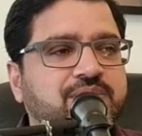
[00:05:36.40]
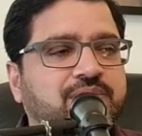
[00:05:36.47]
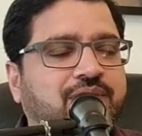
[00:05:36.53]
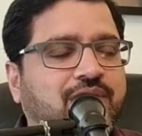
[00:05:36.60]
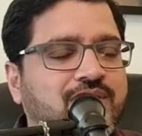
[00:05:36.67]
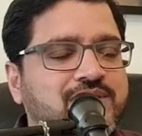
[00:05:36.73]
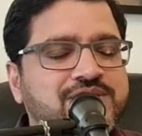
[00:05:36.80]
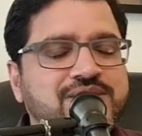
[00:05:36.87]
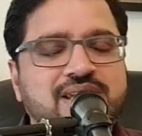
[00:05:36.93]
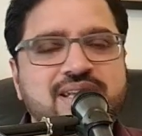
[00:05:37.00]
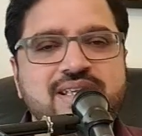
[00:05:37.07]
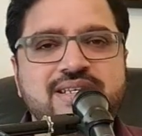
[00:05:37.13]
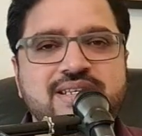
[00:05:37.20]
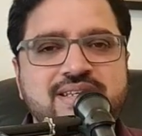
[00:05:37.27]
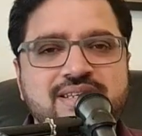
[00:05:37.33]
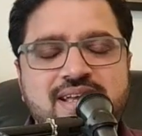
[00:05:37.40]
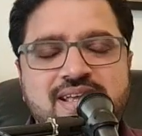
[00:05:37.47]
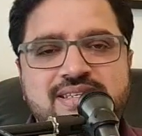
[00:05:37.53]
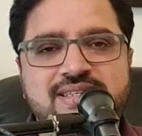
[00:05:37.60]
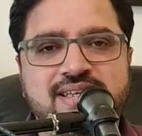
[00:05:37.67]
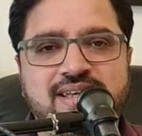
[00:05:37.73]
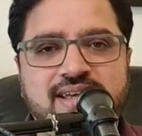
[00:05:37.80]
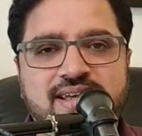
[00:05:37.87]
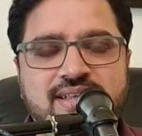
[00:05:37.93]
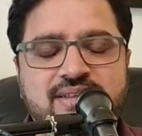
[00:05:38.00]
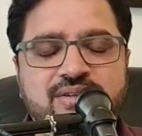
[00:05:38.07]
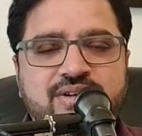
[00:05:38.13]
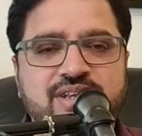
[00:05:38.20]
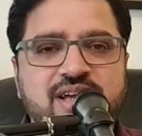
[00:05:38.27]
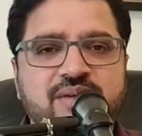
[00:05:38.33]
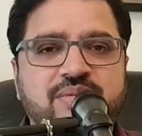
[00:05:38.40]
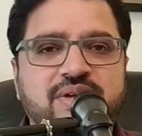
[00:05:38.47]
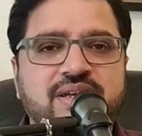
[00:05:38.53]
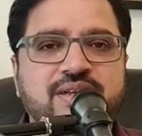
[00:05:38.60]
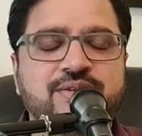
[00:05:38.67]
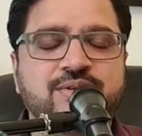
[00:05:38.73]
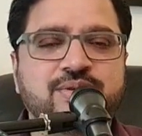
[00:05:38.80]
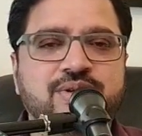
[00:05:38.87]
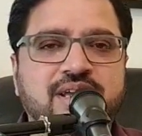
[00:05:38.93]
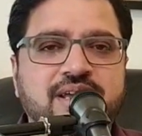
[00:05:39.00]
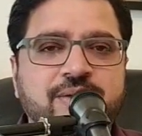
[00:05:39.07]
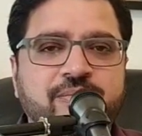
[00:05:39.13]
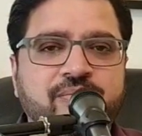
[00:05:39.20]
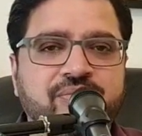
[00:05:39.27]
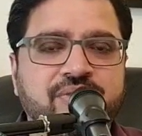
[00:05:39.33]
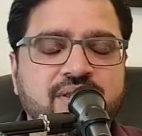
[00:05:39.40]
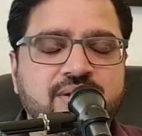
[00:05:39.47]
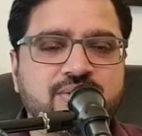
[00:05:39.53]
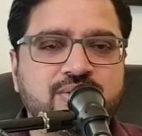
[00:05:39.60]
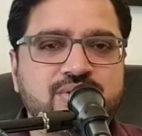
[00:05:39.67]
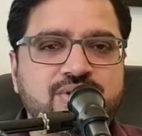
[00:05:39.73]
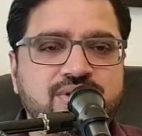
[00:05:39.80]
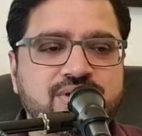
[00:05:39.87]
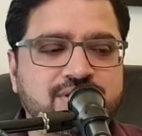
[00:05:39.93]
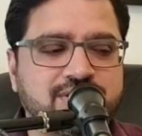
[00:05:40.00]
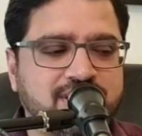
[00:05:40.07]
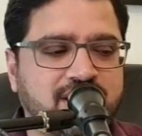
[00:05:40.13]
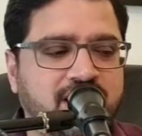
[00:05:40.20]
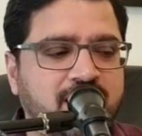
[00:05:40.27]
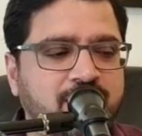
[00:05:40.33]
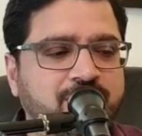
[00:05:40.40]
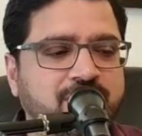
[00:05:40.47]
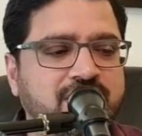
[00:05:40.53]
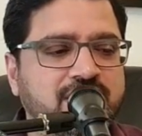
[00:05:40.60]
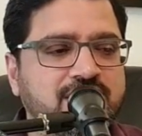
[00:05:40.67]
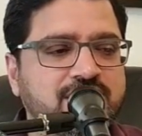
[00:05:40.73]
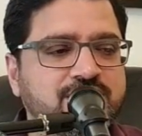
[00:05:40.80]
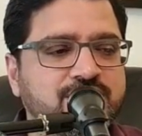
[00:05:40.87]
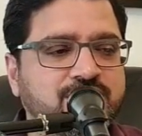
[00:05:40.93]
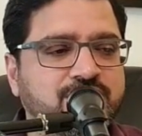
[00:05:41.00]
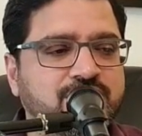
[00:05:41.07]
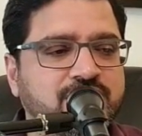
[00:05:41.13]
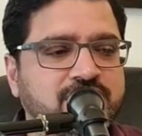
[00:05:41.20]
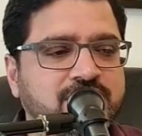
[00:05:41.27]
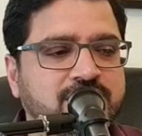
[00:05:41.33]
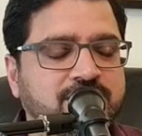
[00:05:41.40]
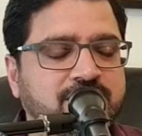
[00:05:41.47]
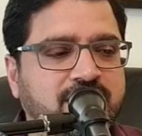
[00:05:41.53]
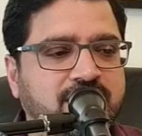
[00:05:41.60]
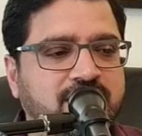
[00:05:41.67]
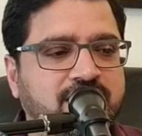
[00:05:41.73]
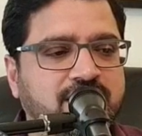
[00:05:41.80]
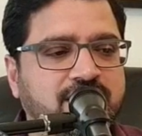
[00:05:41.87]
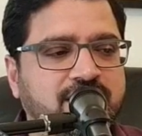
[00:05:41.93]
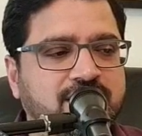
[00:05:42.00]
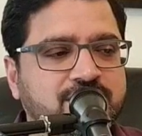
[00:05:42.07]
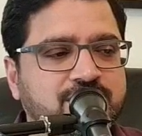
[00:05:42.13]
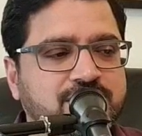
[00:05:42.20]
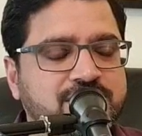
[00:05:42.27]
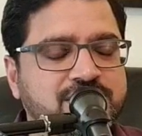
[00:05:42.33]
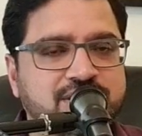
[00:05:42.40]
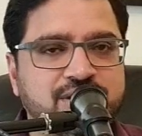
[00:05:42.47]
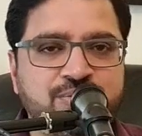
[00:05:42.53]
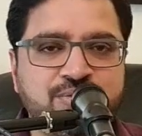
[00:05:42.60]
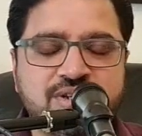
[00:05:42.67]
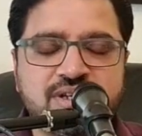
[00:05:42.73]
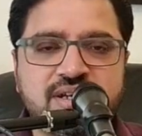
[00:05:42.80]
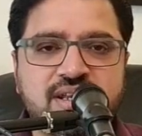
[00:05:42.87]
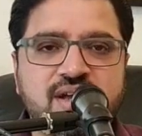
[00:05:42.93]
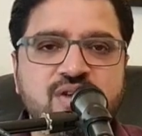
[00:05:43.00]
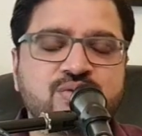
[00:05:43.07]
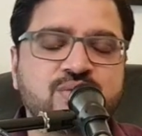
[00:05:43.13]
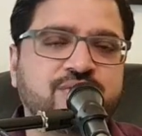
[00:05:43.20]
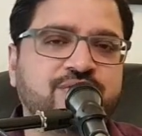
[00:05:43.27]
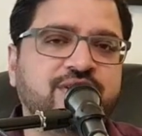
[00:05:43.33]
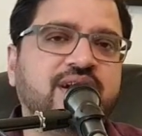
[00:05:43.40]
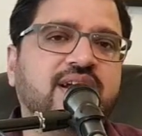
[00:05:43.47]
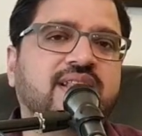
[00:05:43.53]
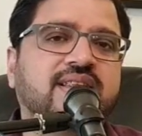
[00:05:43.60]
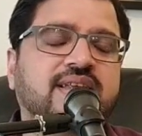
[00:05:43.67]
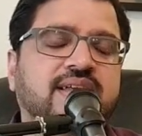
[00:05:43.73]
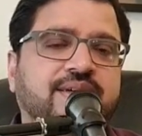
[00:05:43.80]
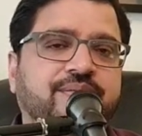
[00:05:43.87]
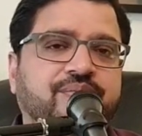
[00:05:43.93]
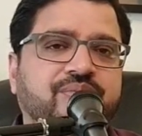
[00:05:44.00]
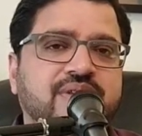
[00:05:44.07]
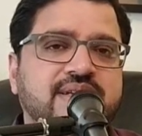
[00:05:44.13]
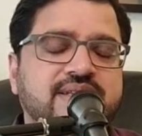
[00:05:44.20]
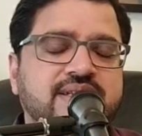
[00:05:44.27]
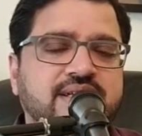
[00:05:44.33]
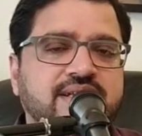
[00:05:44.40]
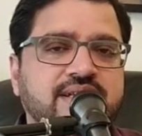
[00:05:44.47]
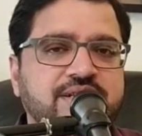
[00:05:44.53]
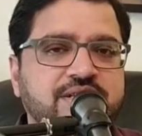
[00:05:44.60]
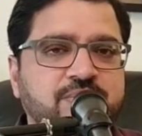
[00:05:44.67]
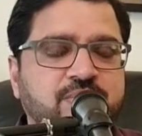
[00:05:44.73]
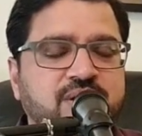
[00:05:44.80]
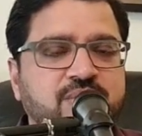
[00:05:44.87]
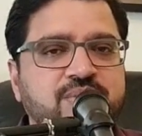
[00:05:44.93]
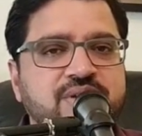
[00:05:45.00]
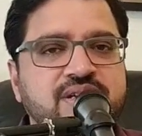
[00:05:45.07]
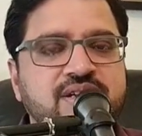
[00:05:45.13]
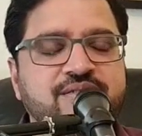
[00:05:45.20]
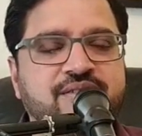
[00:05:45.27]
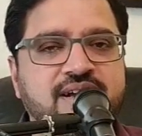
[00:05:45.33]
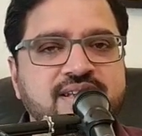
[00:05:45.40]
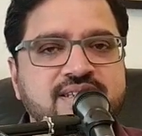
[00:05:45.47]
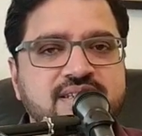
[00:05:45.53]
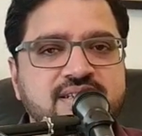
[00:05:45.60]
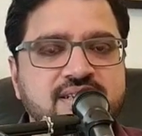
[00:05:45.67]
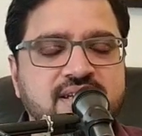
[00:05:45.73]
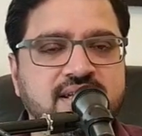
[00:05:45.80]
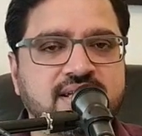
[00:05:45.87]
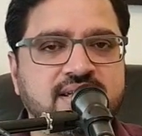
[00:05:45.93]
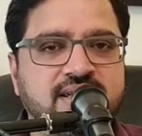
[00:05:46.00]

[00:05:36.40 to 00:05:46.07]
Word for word: बहुत सारी चीज़ें ऐसी हैं दुनिया में जो कि उस छाप की जो जो डिस्क्रिप्शन है उस पर फिट आती हैं जैसे ये चिप एंड पिन डिवाइसेस हैं